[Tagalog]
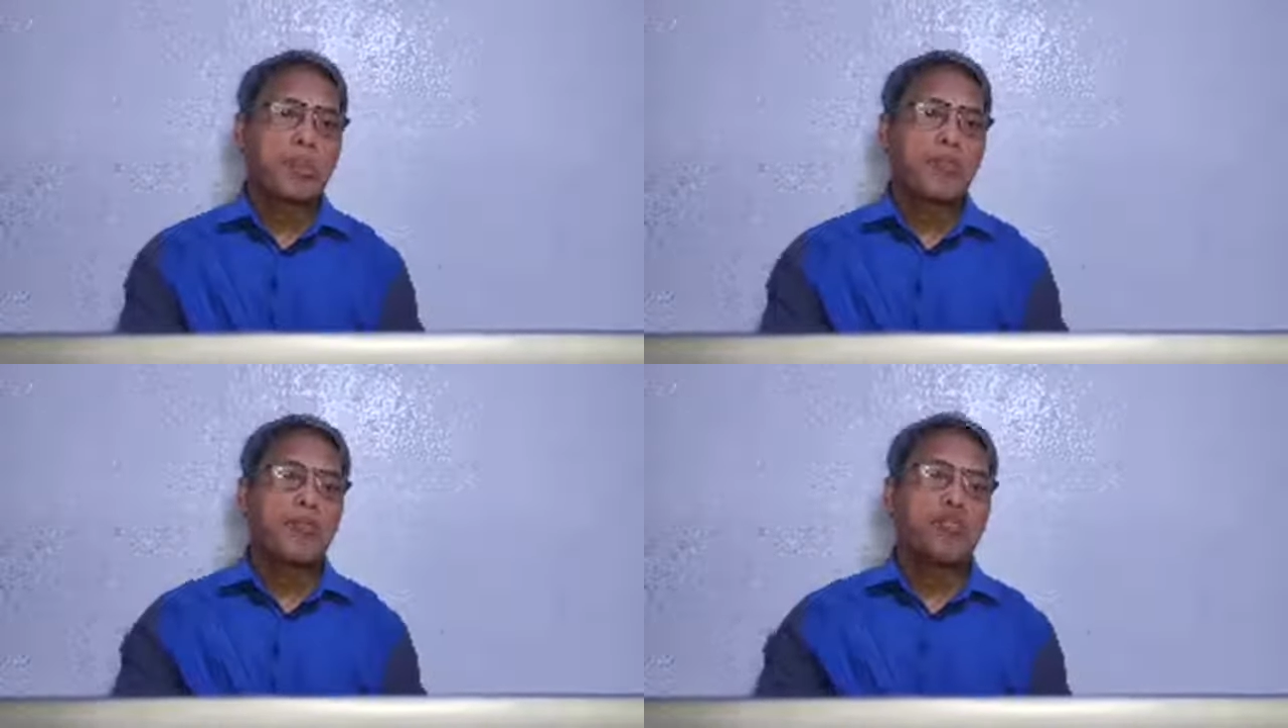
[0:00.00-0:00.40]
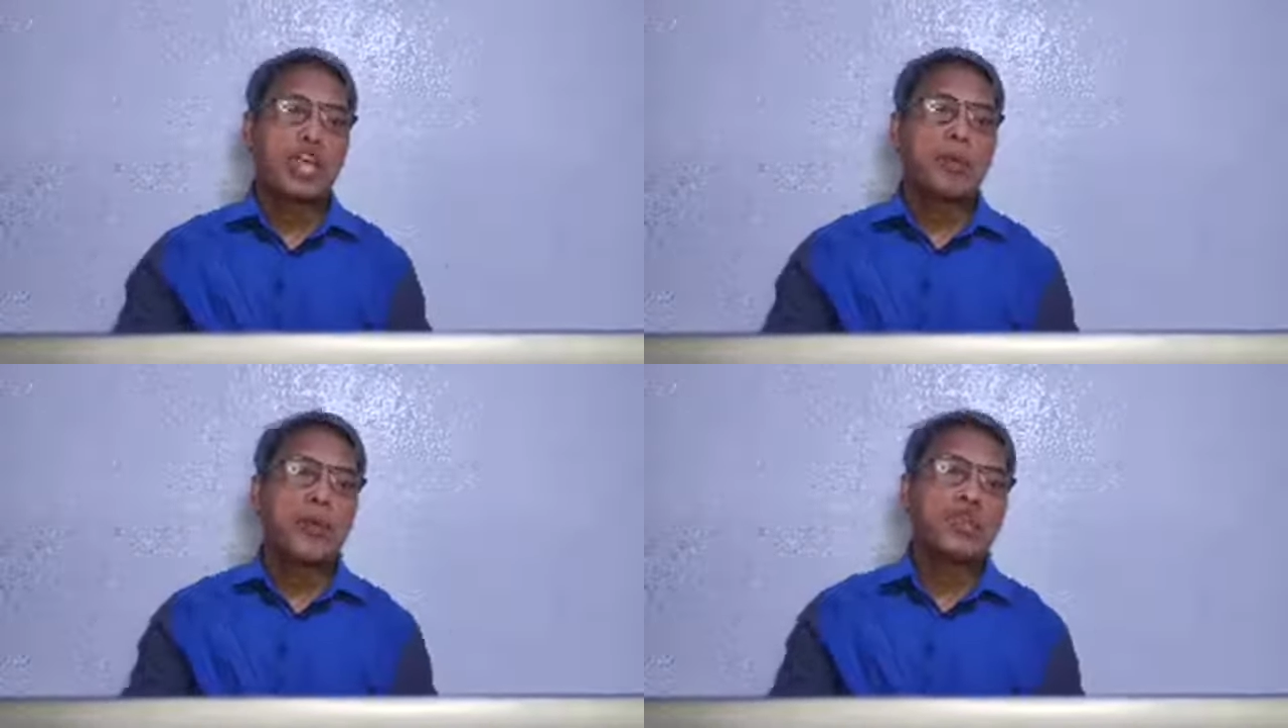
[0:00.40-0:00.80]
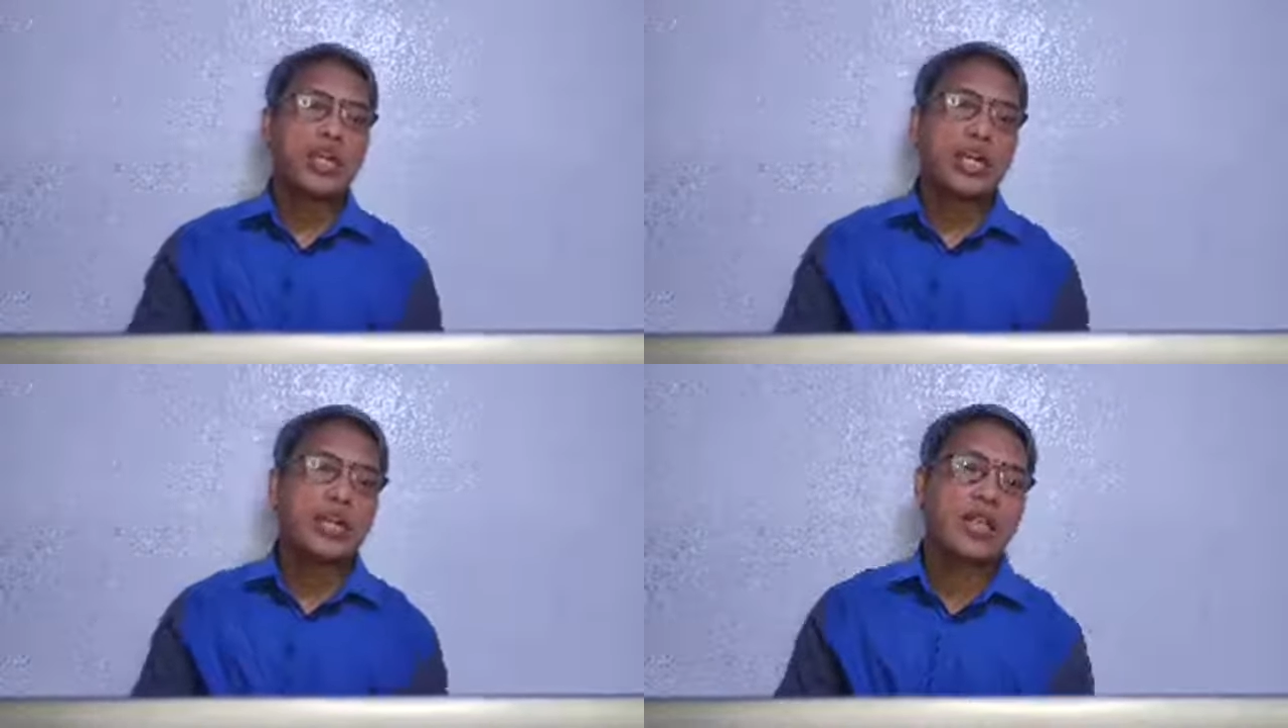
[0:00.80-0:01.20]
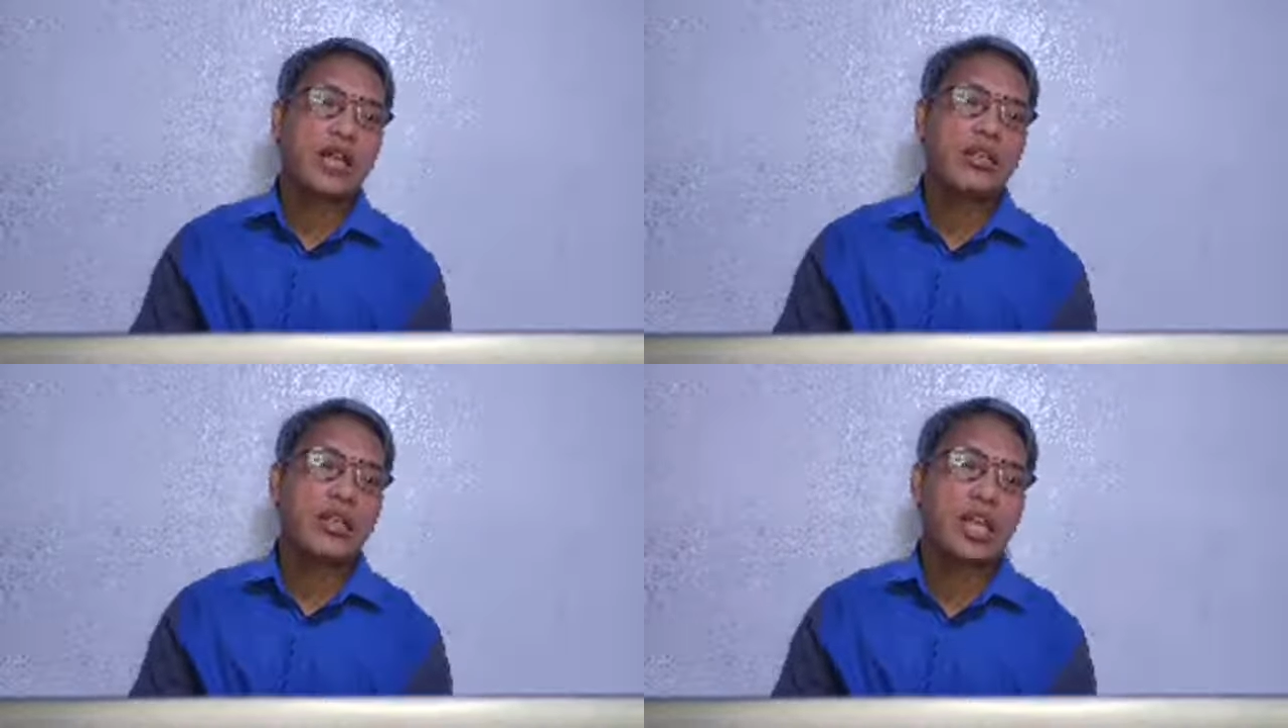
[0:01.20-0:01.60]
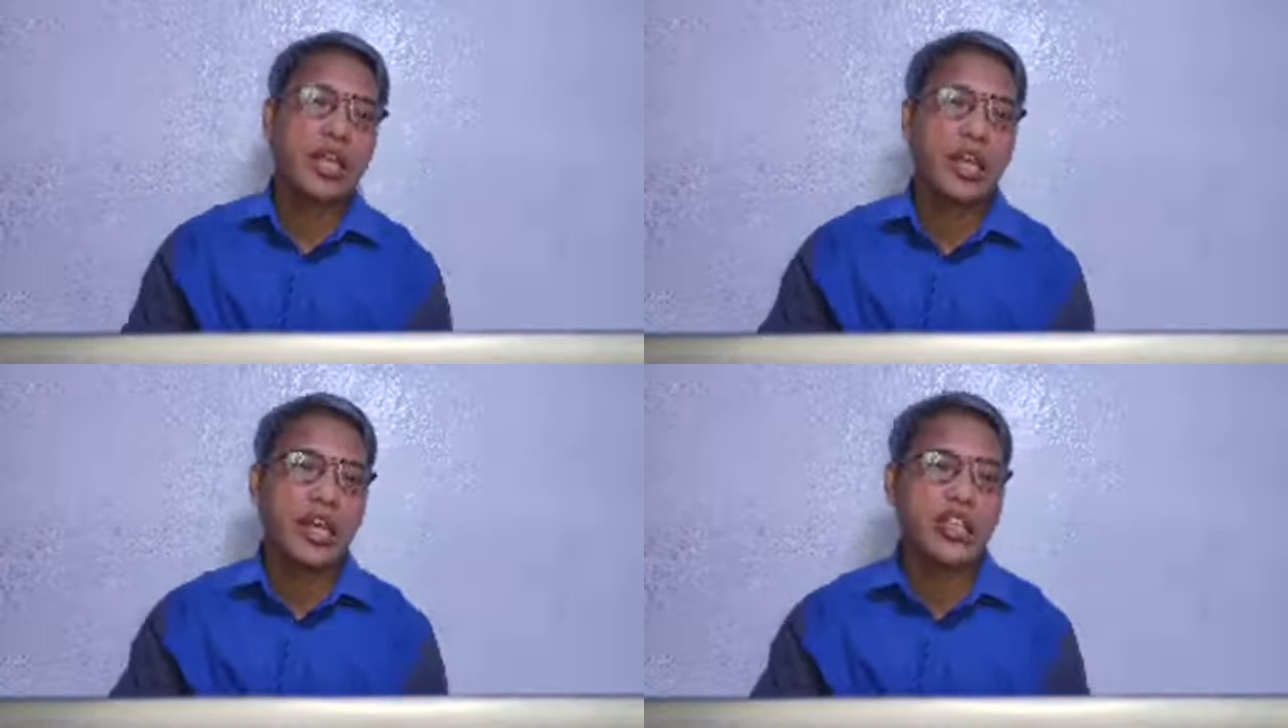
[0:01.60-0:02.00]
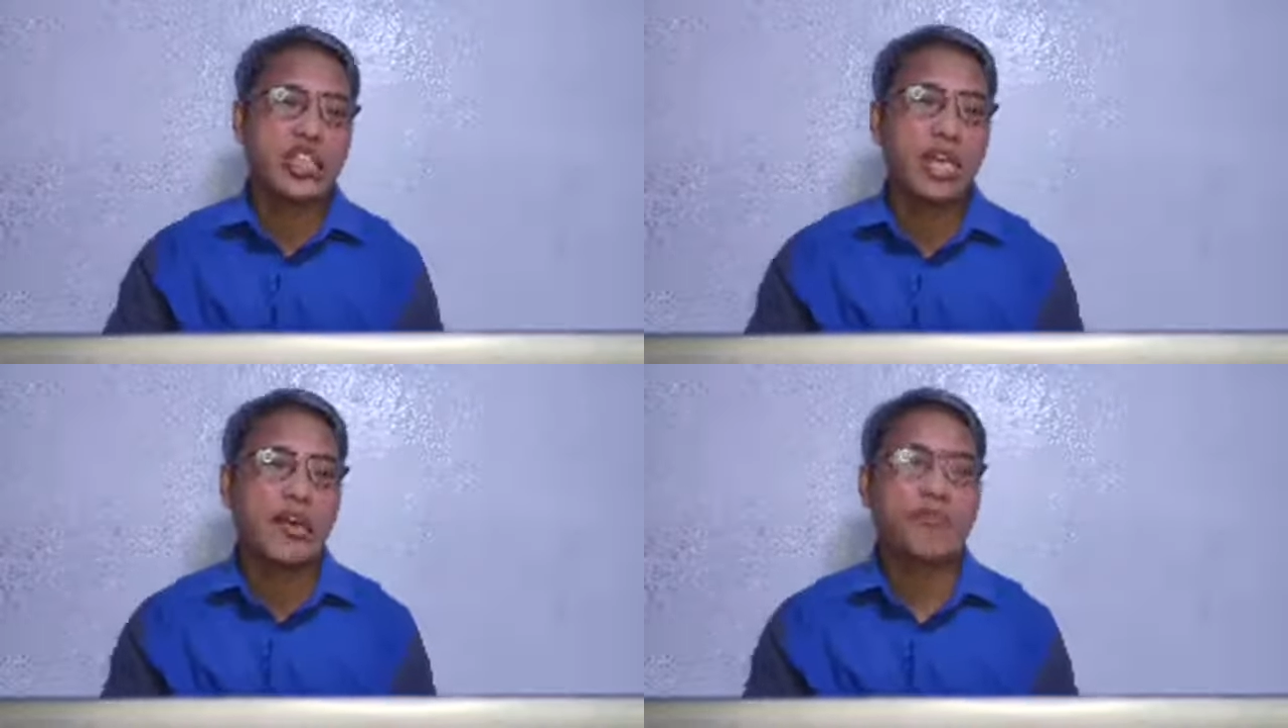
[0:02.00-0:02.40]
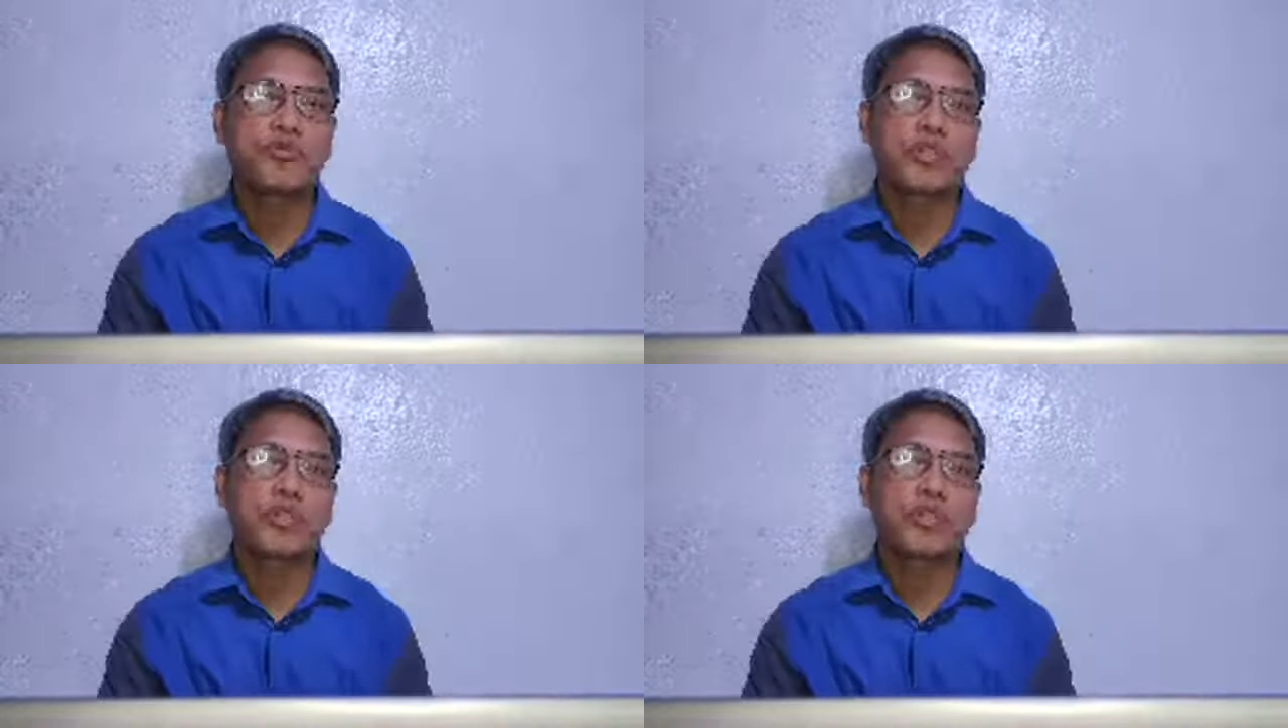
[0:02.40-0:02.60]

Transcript: Sa labas ng, ng, ng iglesia,